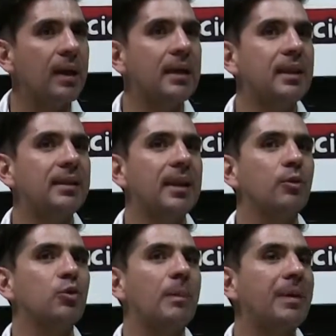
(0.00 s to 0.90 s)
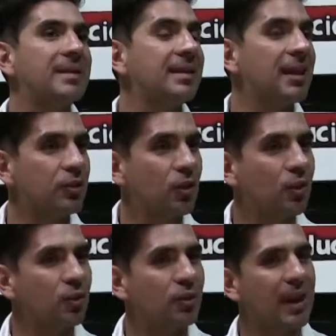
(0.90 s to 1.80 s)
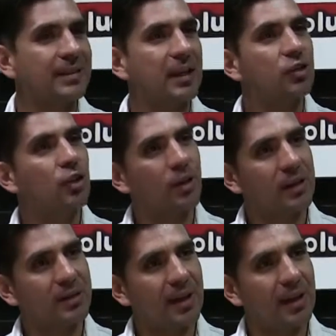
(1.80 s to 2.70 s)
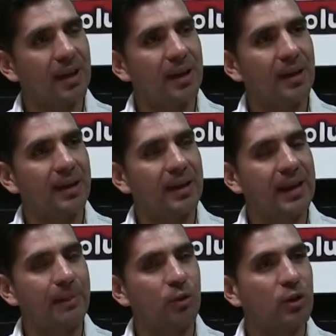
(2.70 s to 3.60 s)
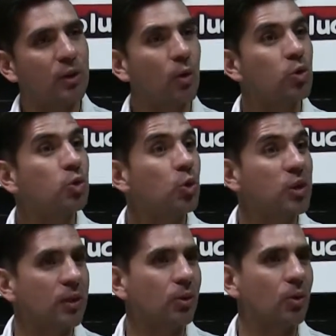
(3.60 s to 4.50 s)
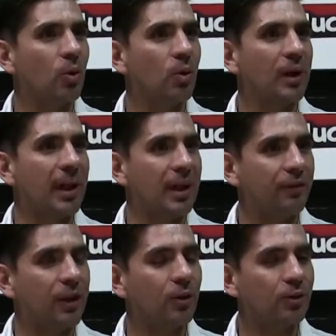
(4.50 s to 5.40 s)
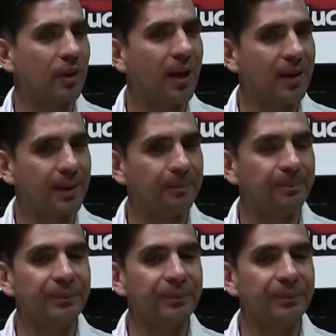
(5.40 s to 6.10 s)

y tendremos una presentación de las acciones que, iremos construyendo con EF y con Tania.